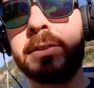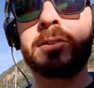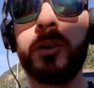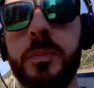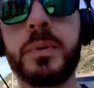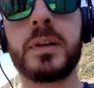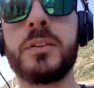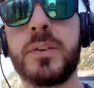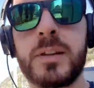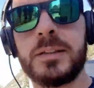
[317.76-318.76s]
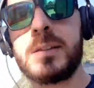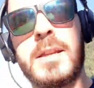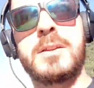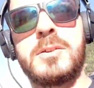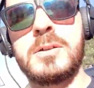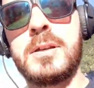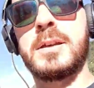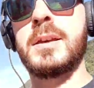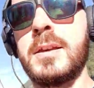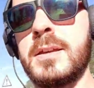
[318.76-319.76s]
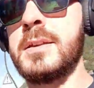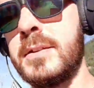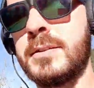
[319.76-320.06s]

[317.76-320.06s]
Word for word: sto per arrivare al treno e